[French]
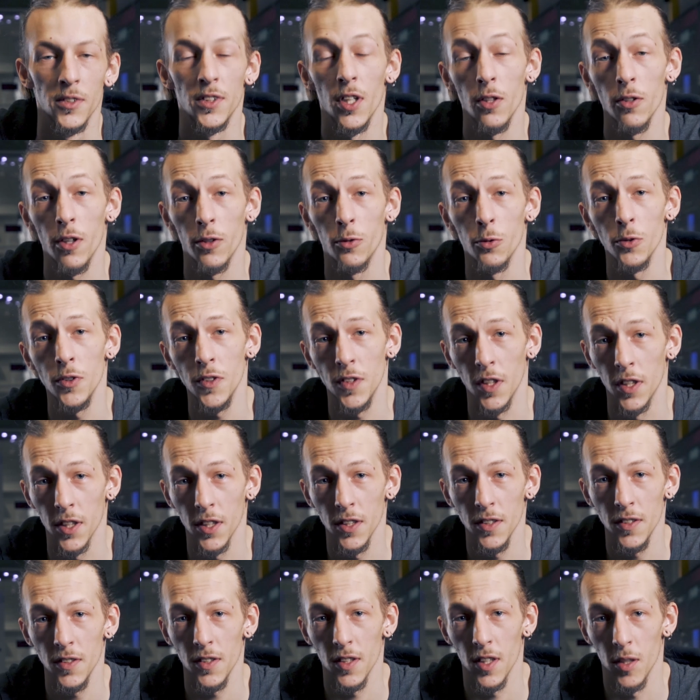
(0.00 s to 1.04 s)
Salut à tous, c'est
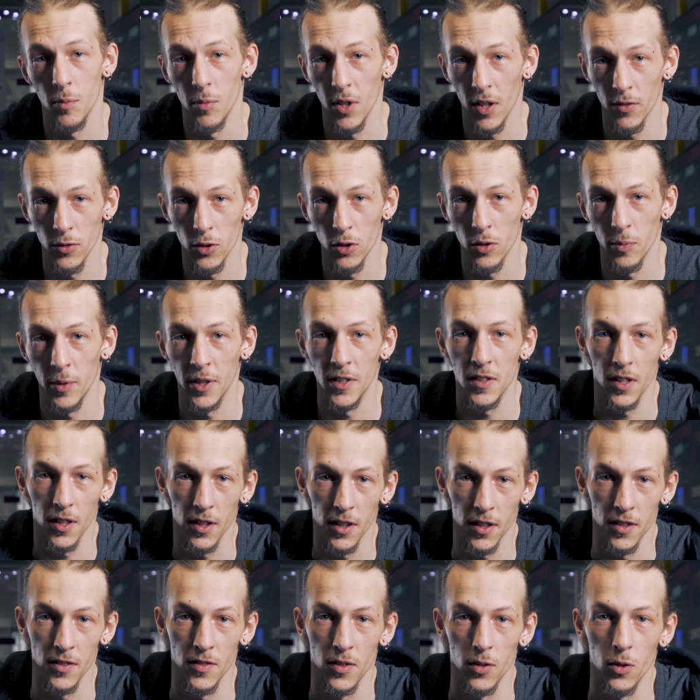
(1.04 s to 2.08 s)
Chris et bienvenue dans Matière
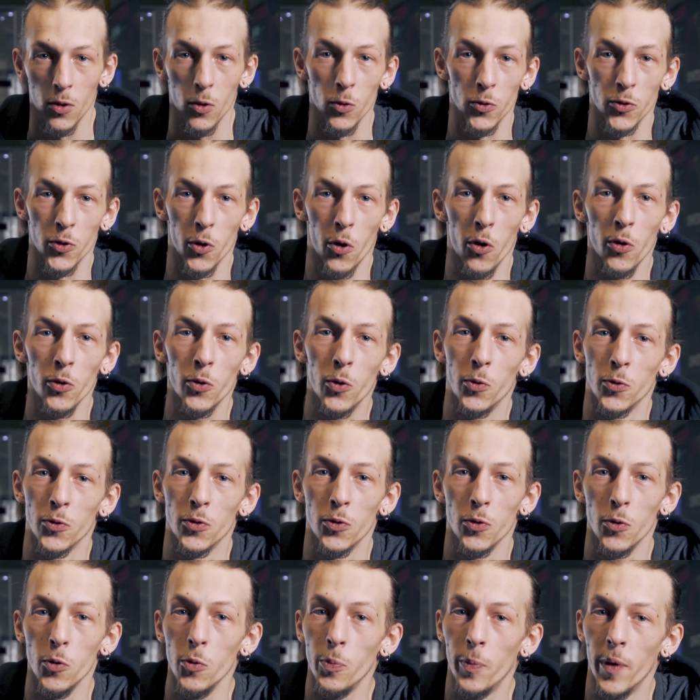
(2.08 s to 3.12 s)
Grise. Qu'on s'en rende
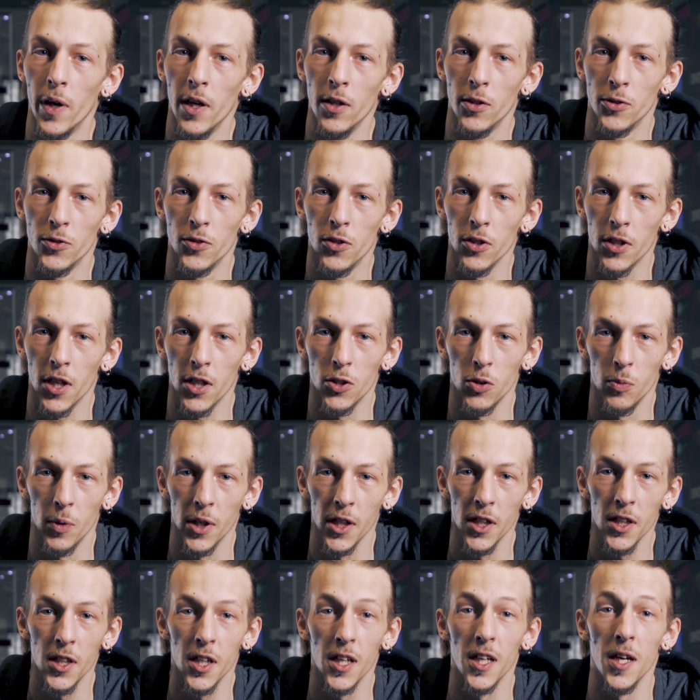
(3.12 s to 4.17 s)
compte ou pas, le stockage
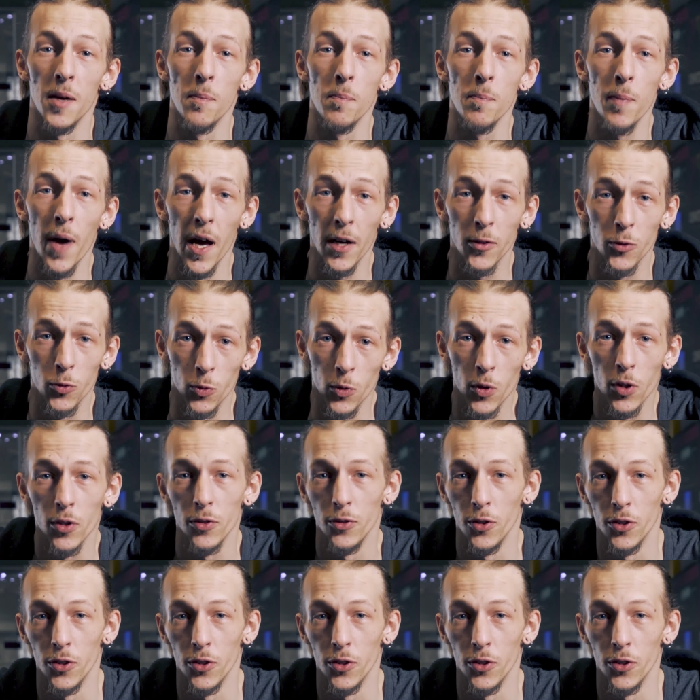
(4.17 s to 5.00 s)
numérique est partout.